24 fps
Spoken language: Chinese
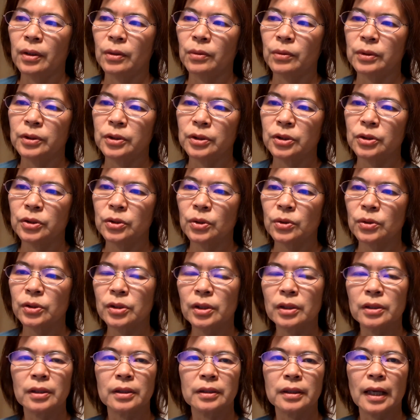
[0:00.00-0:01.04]
我祈求
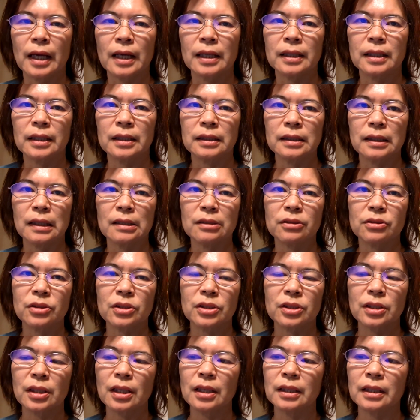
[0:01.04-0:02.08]
神的带领，因着
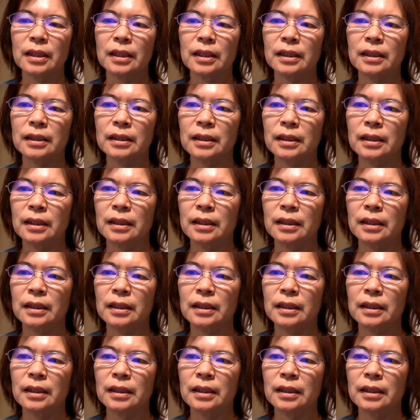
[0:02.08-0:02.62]
圣灵